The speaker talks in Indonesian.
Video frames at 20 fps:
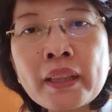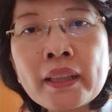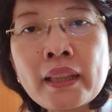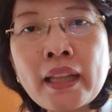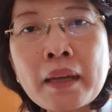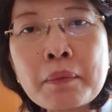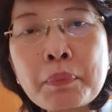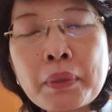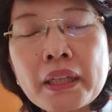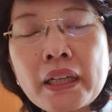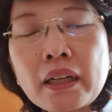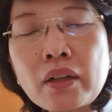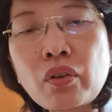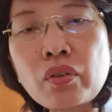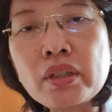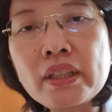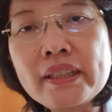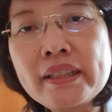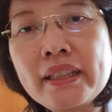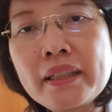Nah, pada
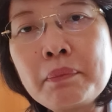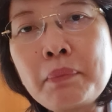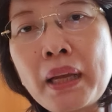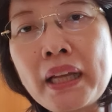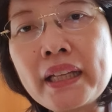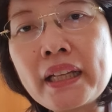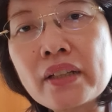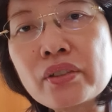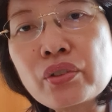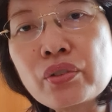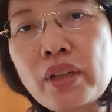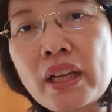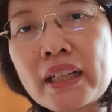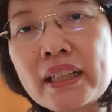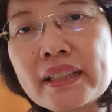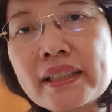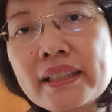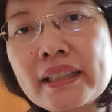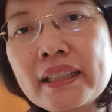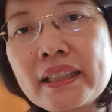kondisi bayi yang sudah
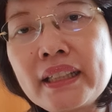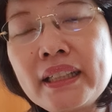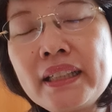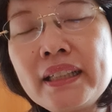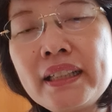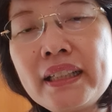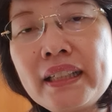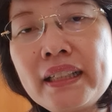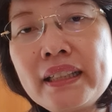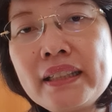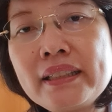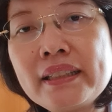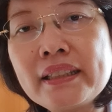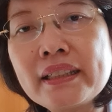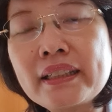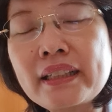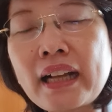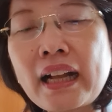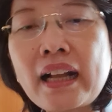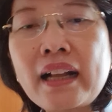kecil ini,
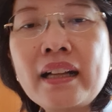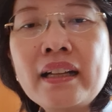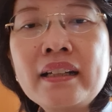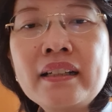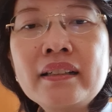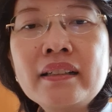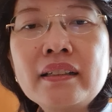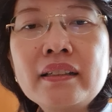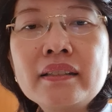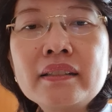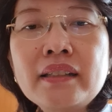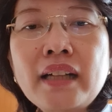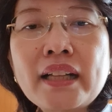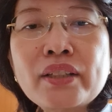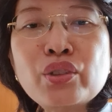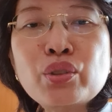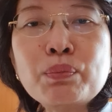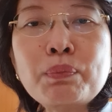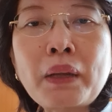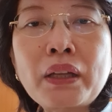jika uh,
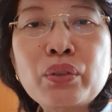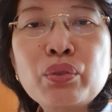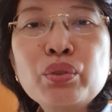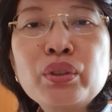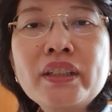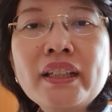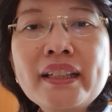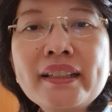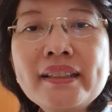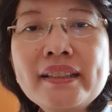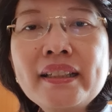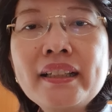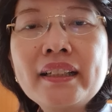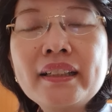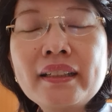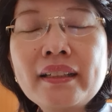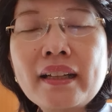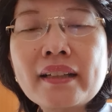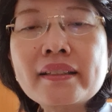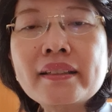asupan nutrisi
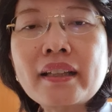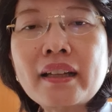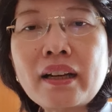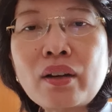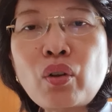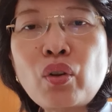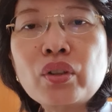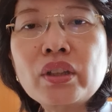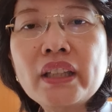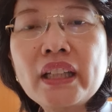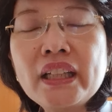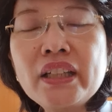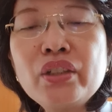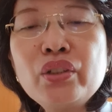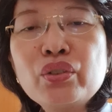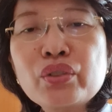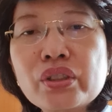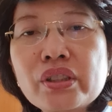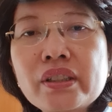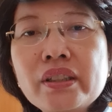tidak secara
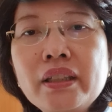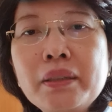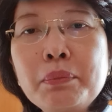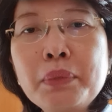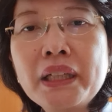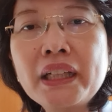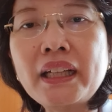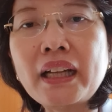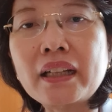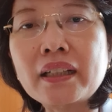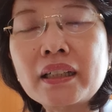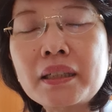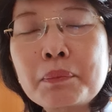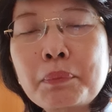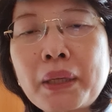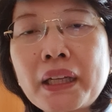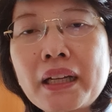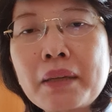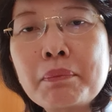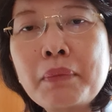kontinus diberikan
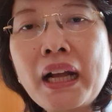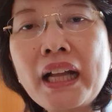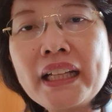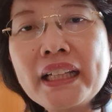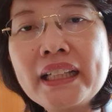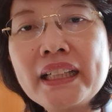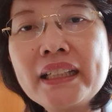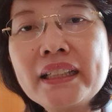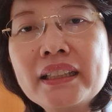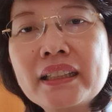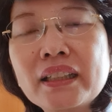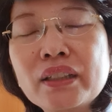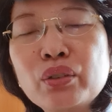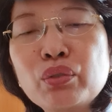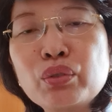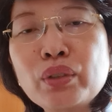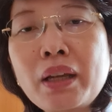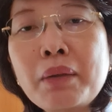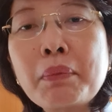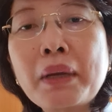kepada bayi,
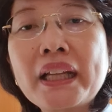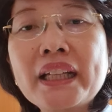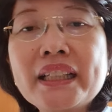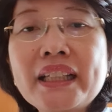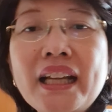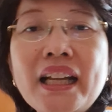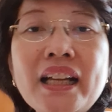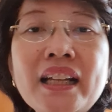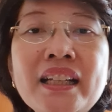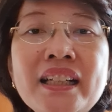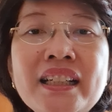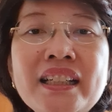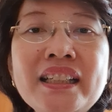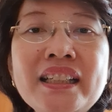tentunya bayinya